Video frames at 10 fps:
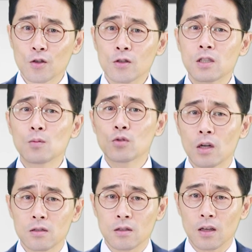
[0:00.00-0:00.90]
그런
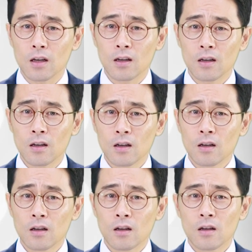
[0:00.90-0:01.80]
질문을 했을 때
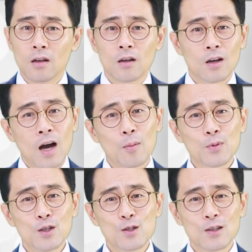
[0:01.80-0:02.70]

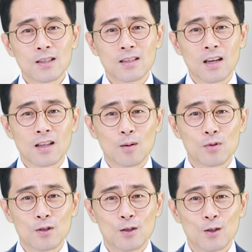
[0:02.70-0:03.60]
합리적인
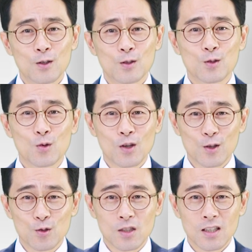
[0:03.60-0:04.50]
대답을
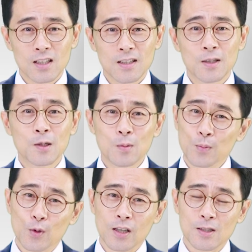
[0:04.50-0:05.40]
들려주지
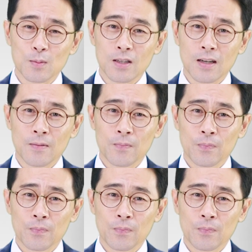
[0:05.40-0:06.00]
못했습니다.